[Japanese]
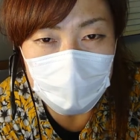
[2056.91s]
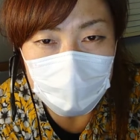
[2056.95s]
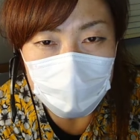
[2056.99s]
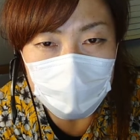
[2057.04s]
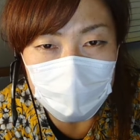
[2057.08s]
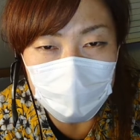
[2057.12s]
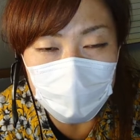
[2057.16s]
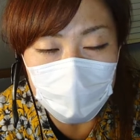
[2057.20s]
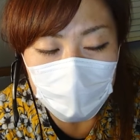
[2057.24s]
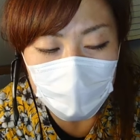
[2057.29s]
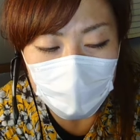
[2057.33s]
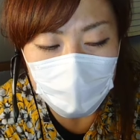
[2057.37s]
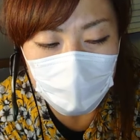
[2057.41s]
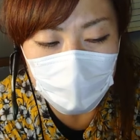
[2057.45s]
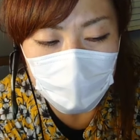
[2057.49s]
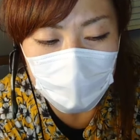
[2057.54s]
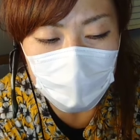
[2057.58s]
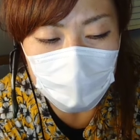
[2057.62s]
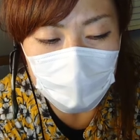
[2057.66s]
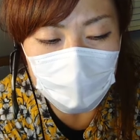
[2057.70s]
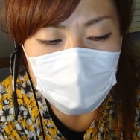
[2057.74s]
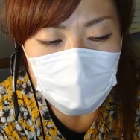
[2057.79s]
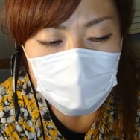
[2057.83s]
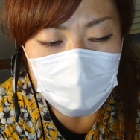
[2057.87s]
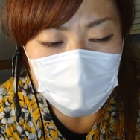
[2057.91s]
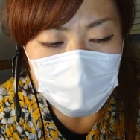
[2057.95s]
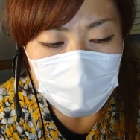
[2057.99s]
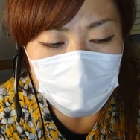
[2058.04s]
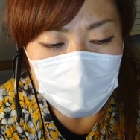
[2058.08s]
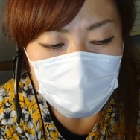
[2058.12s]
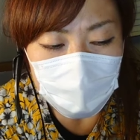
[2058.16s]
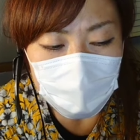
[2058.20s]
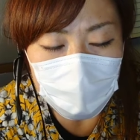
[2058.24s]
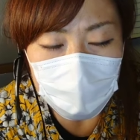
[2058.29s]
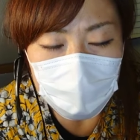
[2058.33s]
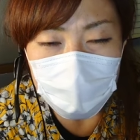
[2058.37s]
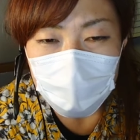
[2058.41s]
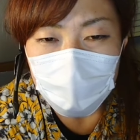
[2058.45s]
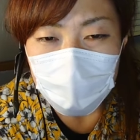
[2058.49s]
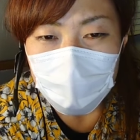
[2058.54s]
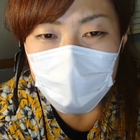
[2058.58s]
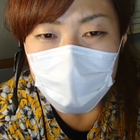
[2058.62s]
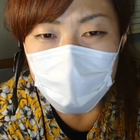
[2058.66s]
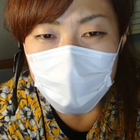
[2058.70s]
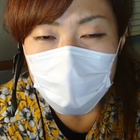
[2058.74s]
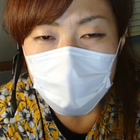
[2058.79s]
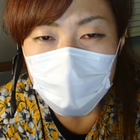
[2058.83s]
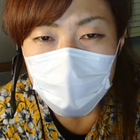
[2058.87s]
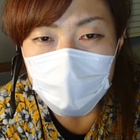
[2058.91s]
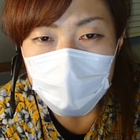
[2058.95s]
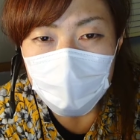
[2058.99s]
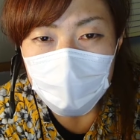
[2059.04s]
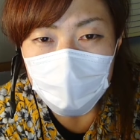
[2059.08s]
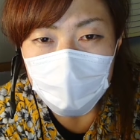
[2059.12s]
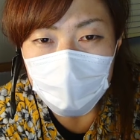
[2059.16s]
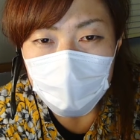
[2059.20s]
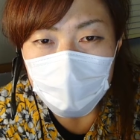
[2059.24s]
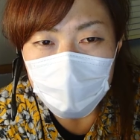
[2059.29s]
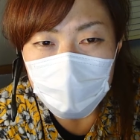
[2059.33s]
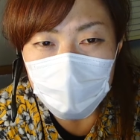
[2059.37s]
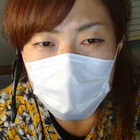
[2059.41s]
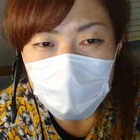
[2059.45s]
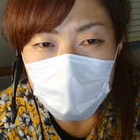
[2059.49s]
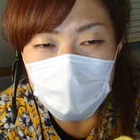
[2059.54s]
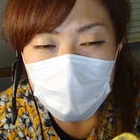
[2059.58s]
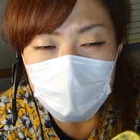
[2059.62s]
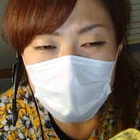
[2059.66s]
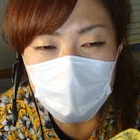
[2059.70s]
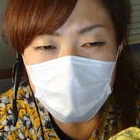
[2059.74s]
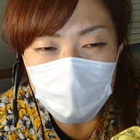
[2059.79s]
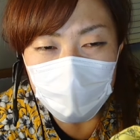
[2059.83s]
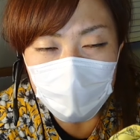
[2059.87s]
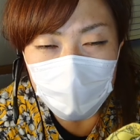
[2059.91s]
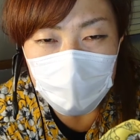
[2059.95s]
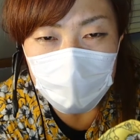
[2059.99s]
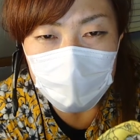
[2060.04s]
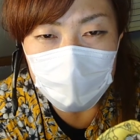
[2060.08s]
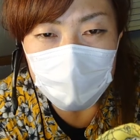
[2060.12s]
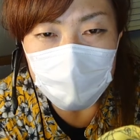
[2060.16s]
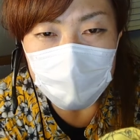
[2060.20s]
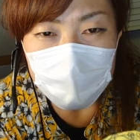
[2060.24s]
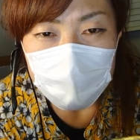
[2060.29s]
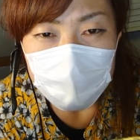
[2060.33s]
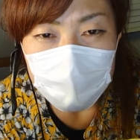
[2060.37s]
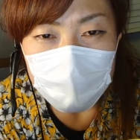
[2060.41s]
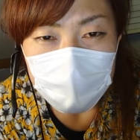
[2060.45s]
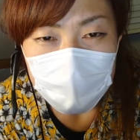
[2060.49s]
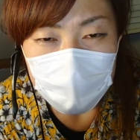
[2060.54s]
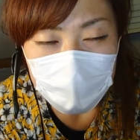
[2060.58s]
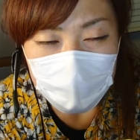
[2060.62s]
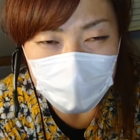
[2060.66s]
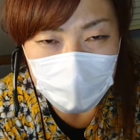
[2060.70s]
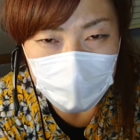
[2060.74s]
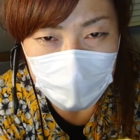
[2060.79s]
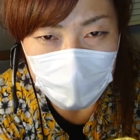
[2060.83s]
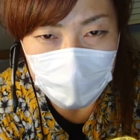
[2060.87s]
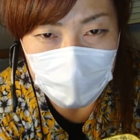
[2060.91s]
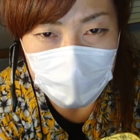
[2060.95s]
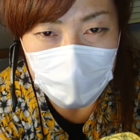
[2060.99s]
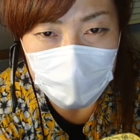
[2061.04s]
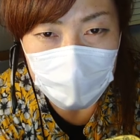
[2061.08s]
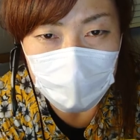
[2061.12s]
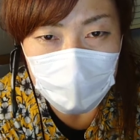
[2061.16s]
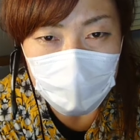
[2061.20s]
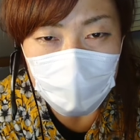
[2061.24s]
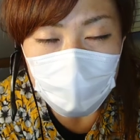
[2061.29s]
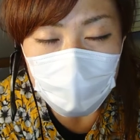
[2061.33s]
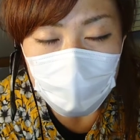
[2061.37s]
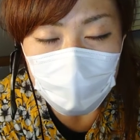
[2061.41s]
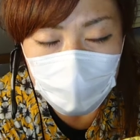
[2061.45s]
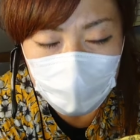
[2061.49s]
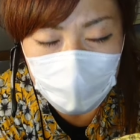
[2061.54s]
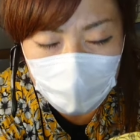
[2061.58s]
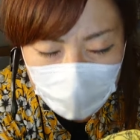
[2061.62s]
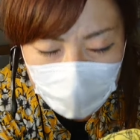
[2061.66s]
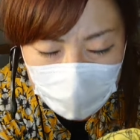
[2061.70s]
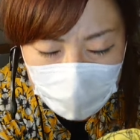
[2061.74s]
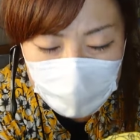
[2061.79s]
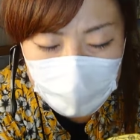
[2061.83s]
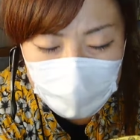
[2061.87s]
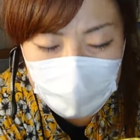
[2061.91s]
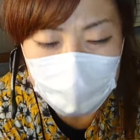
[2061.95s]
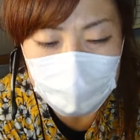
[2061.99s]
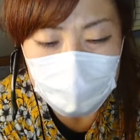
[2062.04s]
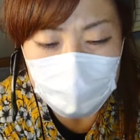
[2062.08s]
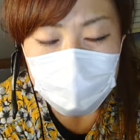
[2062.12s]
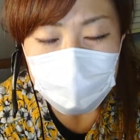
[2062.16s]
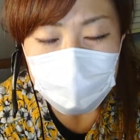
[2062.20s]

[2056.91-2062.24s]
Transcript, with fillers: だけどその1個目を産んでくれた方に本当感謝